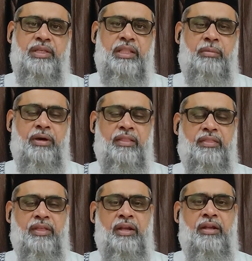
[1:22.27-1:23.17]
இந்த
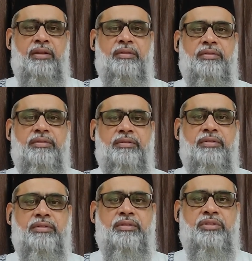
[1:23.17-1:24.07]
மாதத்தில்
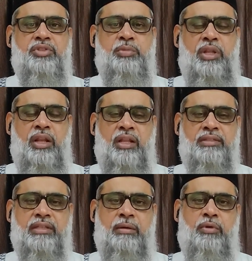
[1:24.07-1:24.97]
ஜிப்ரீல்
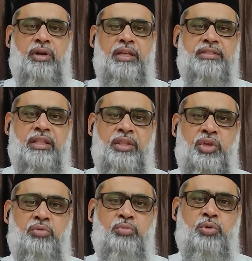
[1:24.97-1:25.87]
அலி இஸ்லாம் அவர்களை
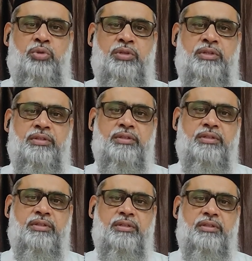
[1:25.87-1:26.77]
சந்திக்கும் போது
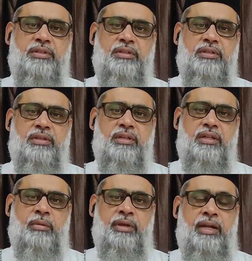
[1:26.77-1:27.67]

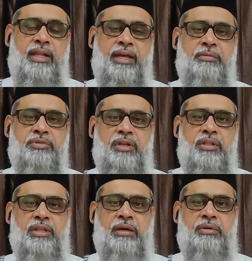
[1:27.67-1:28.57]
நபிகள் நாயகம்
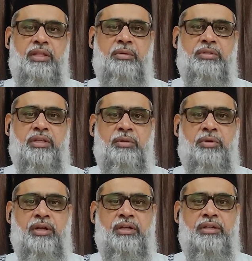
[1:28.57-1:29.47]
சல்லாஹ் அலஹி வசல்லம்
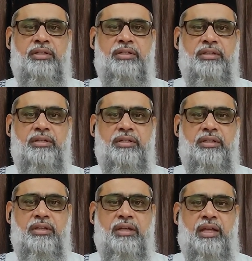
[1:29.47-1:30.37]
அவர்கள்
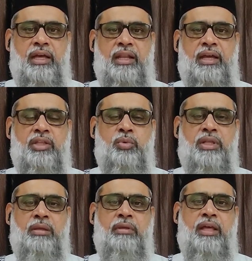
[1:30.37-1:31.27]
கான
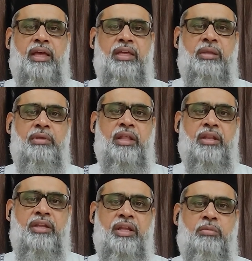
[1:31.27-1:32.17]
அஜ்வதவில் ஹைரிமினர்
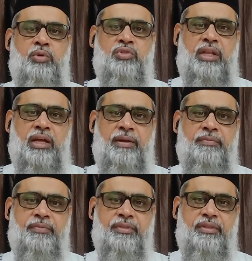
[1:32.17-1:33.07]
ரேஹில் முருசலா
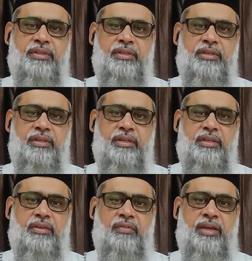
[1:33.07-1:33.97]

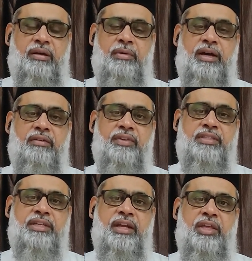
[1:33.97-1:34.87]
வேகமாக
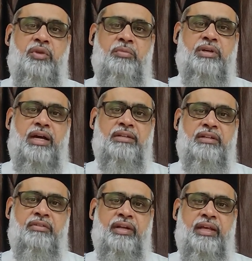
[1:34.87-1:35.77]
வீசியடிக்கும்
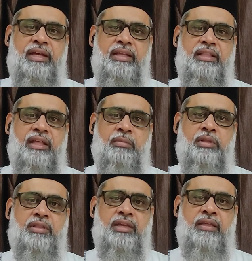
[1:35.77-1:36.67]
காற்றை விட
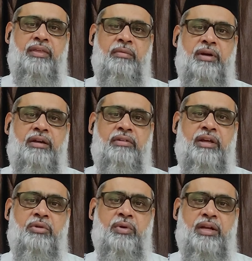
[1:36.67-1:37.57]
தர்பத்தை அதிகமாக
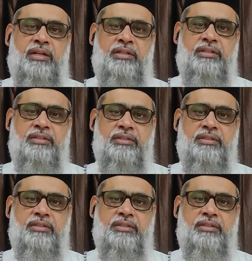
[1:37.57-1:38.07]
வழங்குவார்கள்